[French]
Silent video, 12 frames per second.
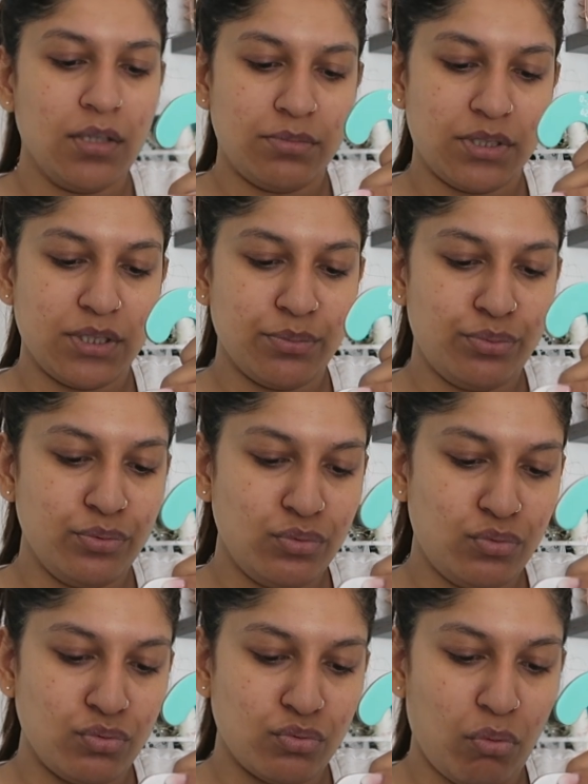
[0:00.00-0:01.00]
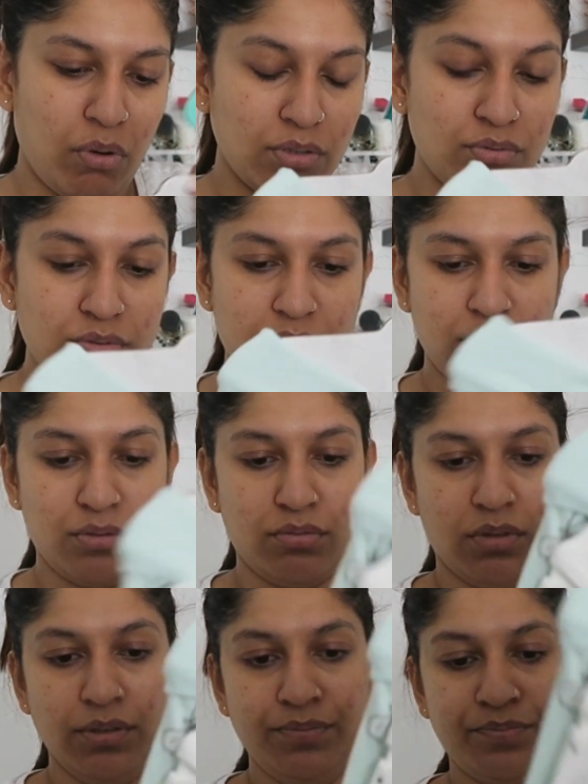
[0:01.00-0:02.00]
Mais c'est plus du 3 que du
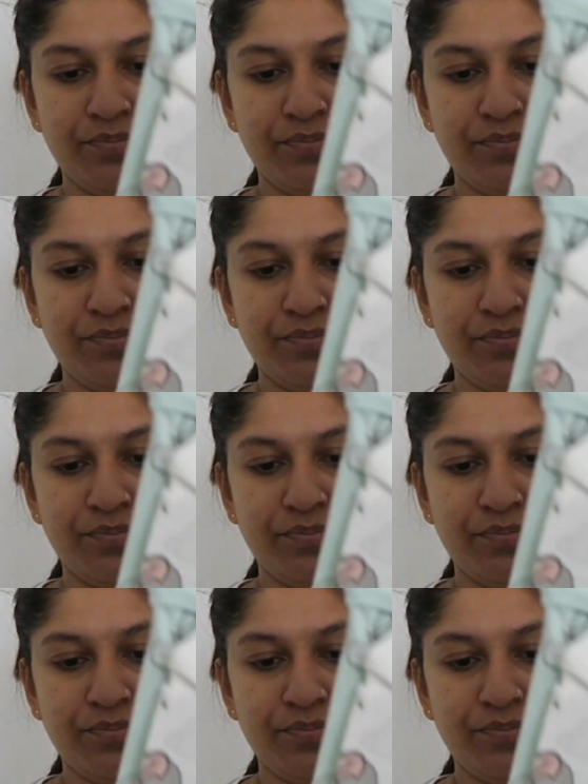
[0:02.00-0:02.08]
0. Hein.